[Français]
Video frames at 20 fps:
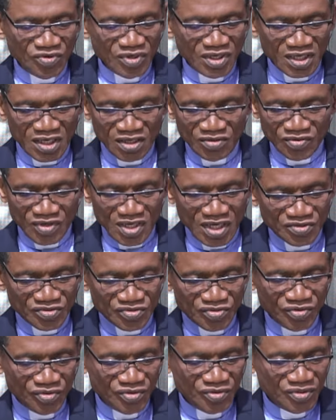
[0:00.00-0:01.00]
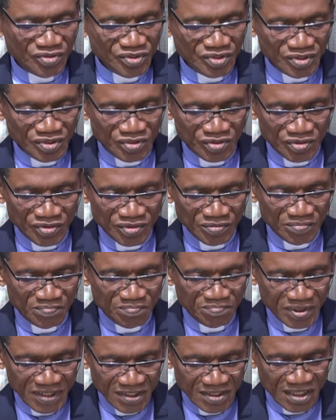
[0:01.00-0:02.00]
donnera l'occasion de
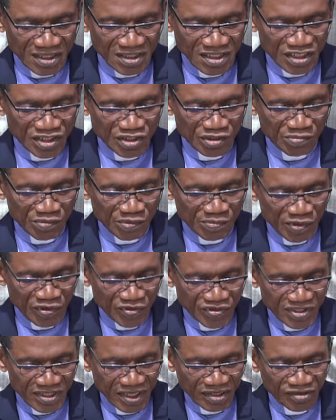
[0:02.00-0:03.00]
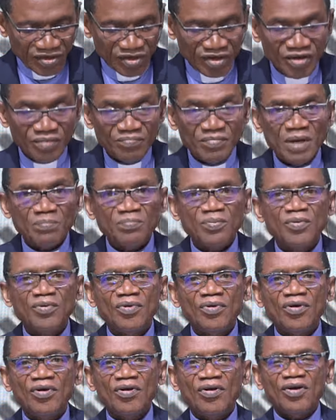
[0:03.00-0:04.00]
présenter ce moment au Seigneur. Mais pour
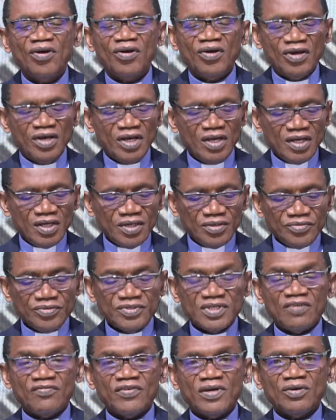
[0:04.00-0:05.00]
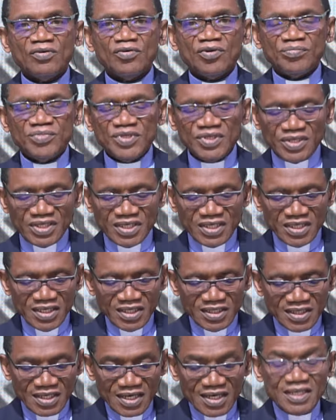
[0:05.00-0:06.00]
l'heure, nous avons un
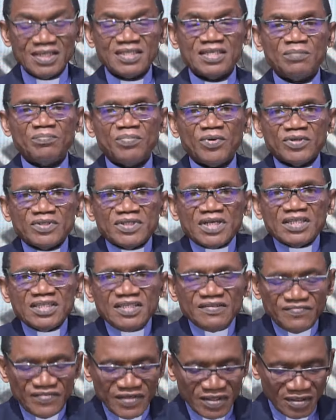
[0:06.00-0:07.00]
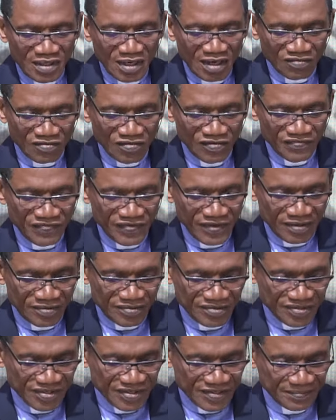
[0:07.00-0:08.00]
communiqué très important qui vient de la
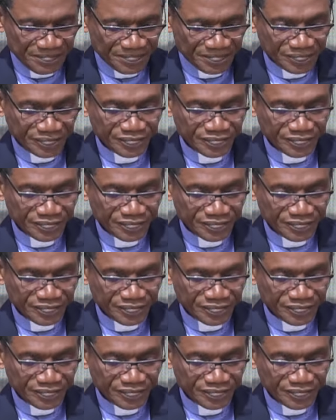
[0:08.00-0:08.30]
conférence.